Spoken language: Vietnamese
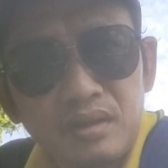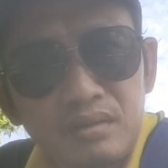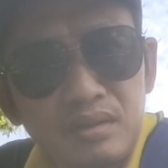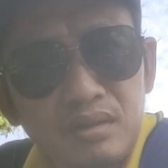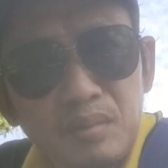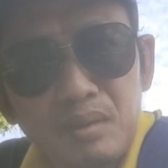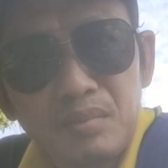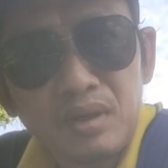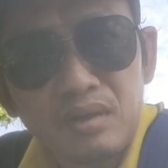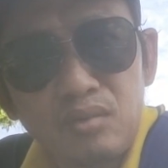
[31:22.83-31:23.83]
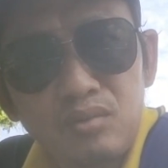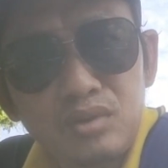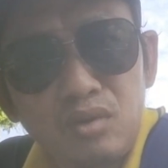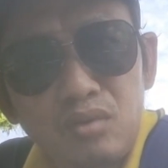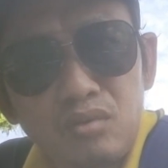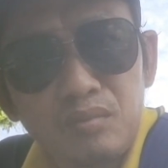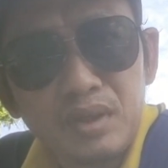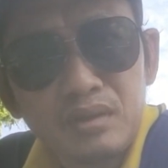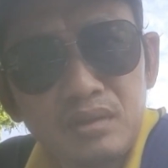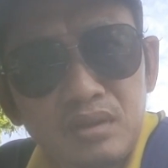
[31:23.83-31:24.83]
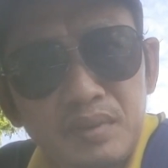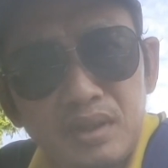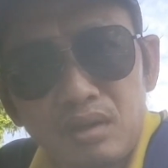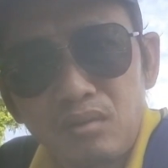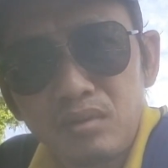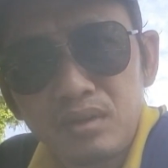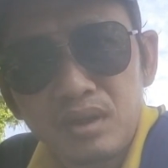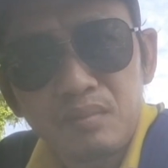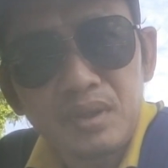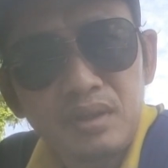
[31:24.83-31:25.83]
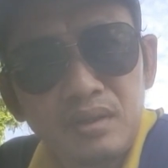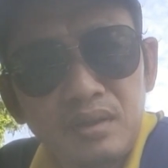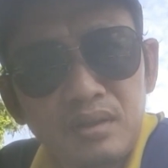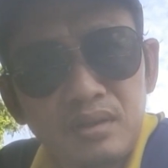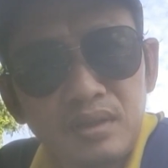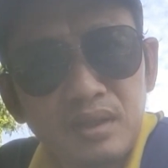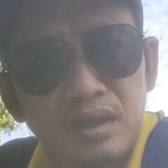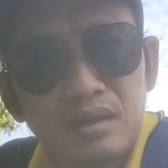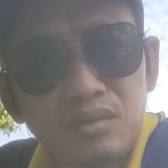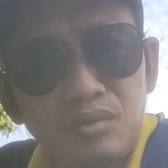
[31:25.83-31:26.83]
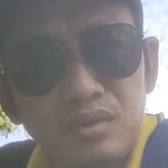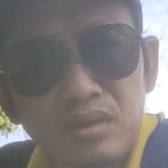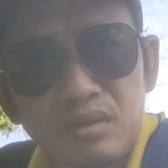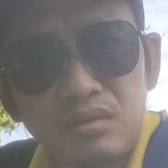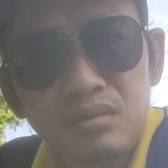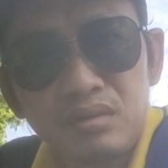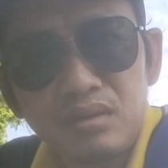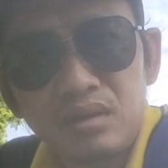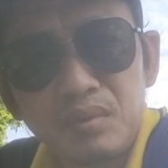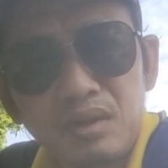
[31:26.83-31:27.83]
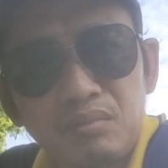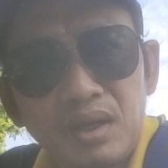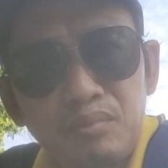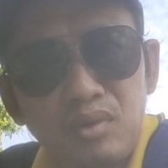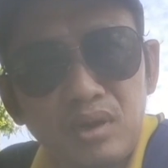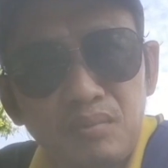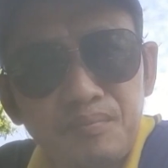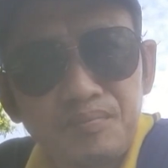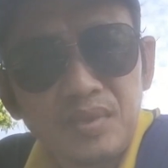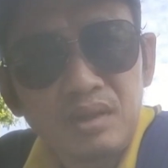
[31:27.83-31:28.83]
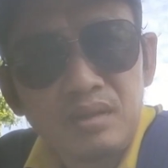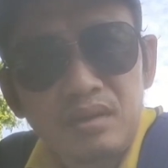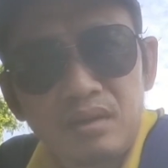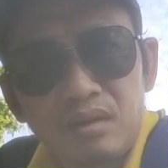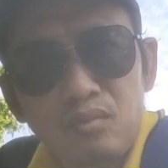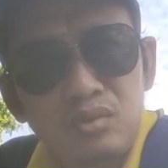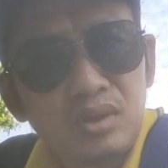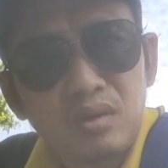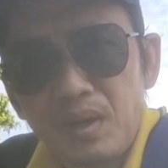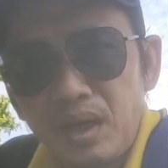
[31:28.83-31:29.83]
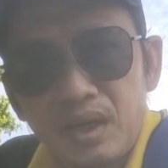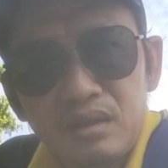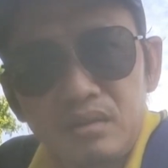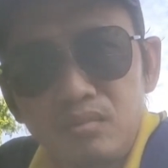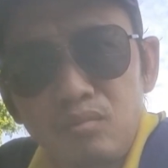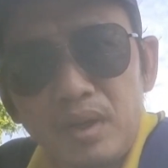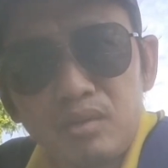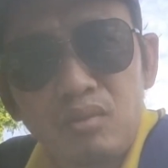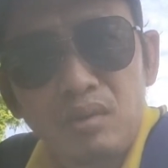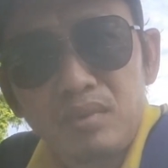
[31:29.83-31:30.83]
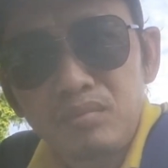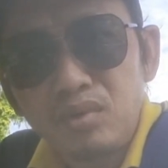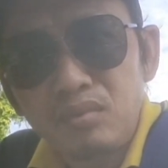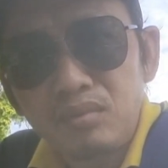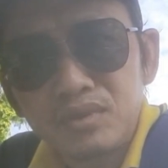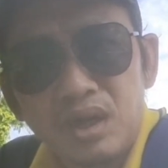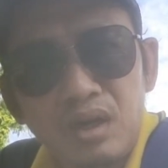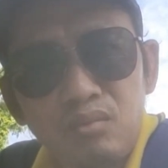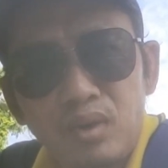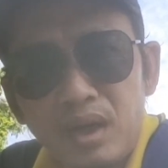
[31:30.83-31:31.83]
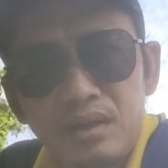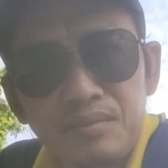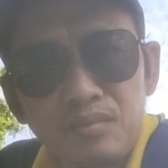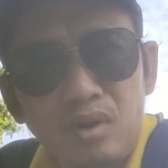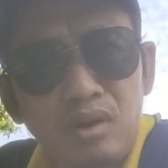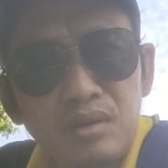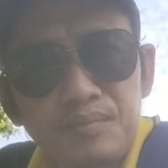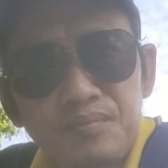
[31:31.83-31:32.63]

những người bệnh mà uống vô bị ngứa bị đồ người ta mới liên hệ tôi người ta nói ở bên đồng pháp con ông muốn gì có ba ngày ngứa muốn banh cũng họng ông luôn ông sợ ông quản bỏ